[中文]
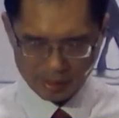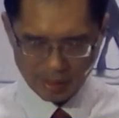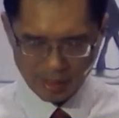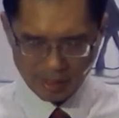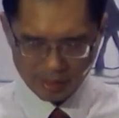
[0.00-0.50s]

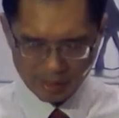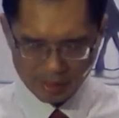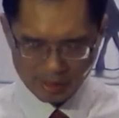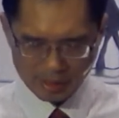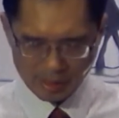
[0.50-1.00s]
在这个
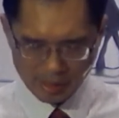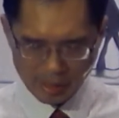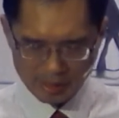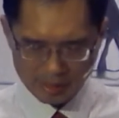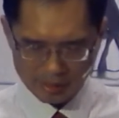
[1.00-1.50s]
纪
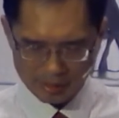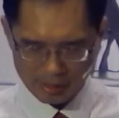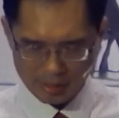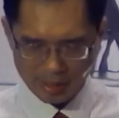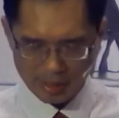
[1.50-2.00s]
念，
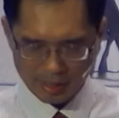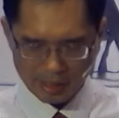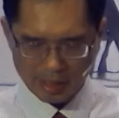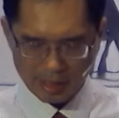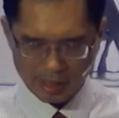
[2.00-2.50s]
你在两
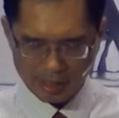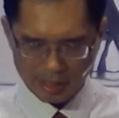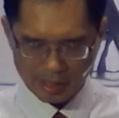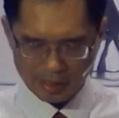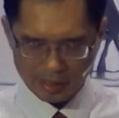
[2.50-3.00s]
千年
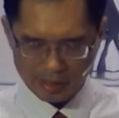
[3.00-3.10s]
前